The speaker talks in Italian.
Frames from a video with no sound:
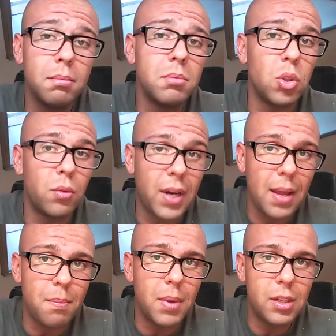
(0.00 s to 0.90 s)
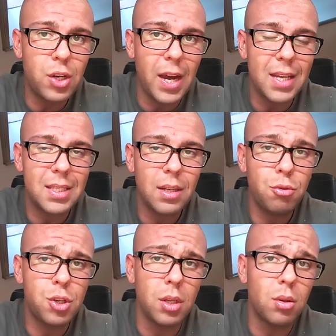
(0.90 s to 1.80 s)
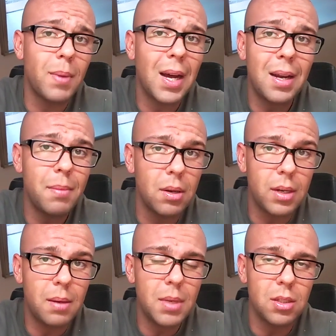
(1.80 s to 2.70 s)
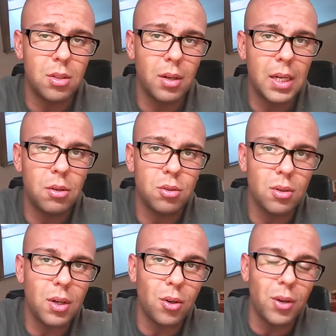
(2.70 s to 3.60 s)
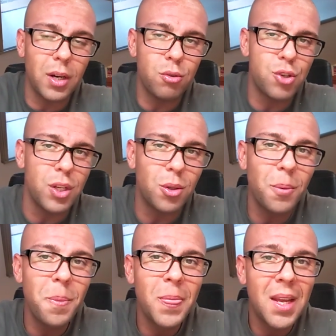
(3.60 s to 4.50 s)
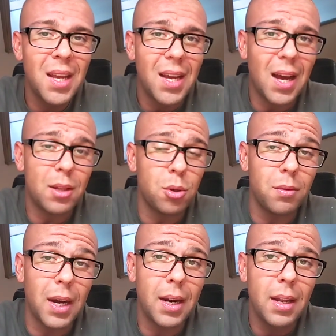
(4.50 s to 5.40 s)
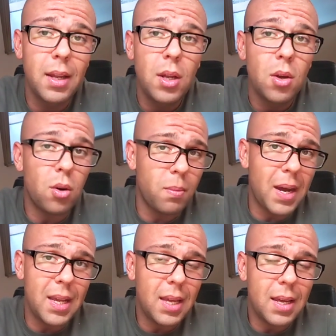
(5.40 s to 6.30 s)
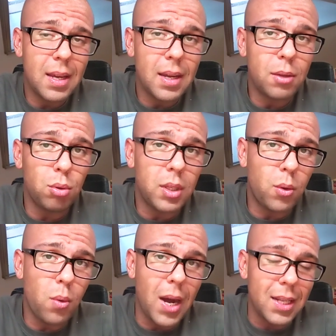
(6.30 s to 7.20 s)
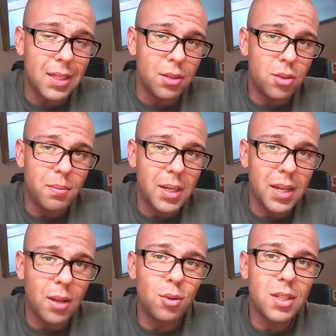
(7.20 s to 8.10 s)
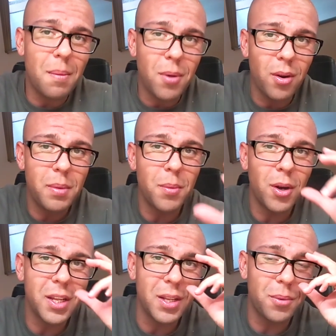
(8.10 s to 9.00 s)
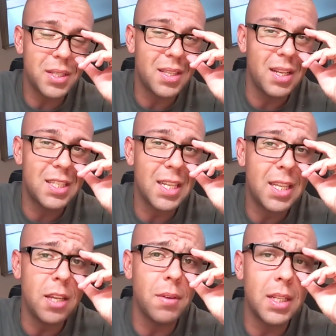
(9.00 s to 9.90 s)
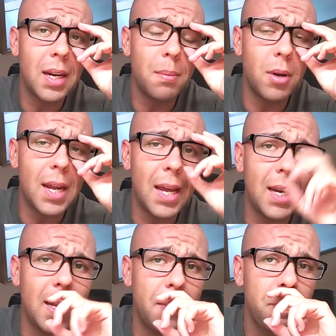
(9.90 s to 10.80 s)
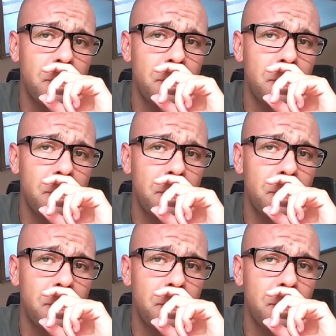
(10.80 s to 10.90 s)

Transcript: dovrebbe già essere uscito, ma almeno nella mia zona non sono ancora riuscito a trovare. Ormai eh, tutti quanti, insomma, credo sappiano a memoria di questa iniziativa della Bonelli